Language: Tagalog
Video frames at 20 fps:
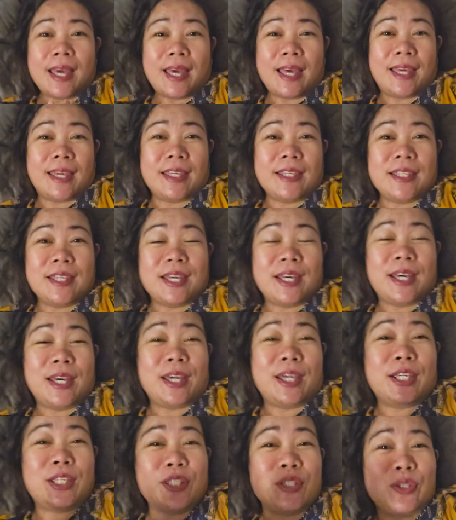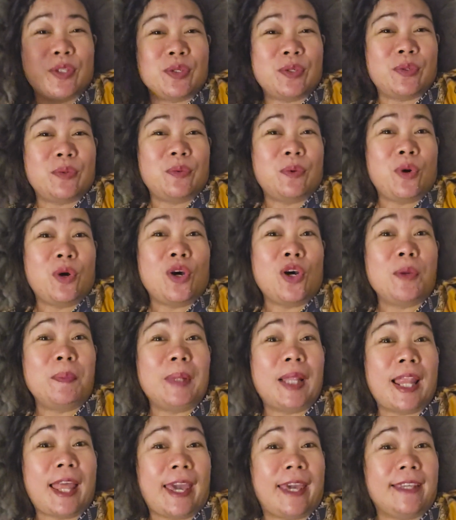Hi guys, so woke
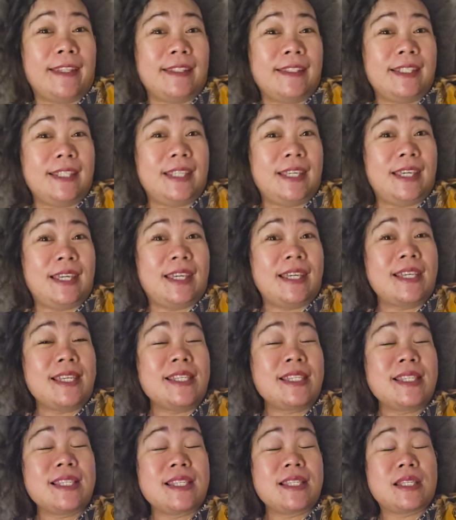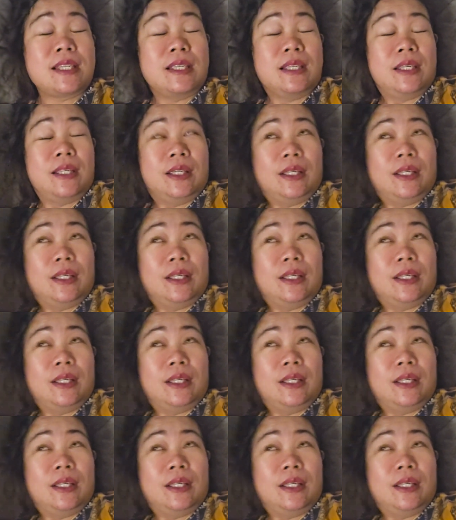up like this.